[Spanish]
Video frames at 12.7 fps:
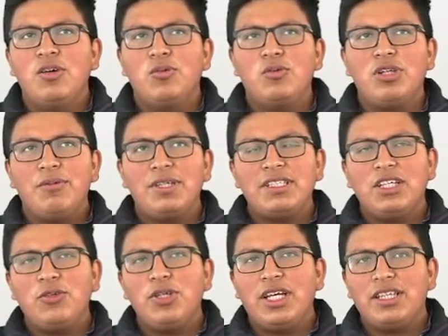Una vez
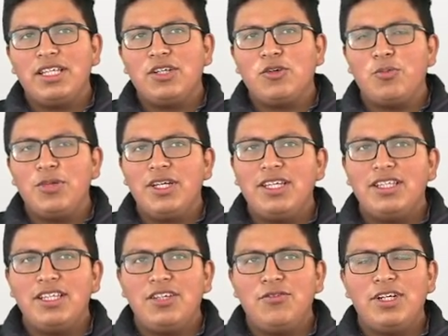que yo ya tengo bien
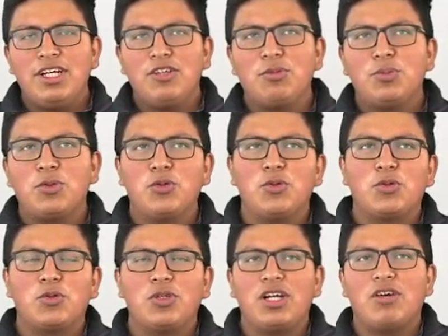identificado mi
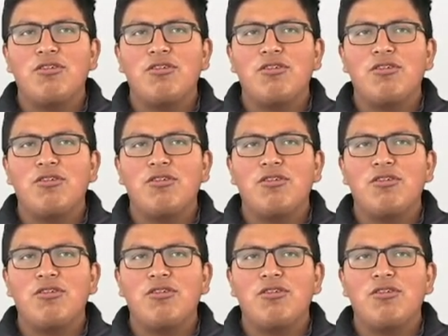producto y a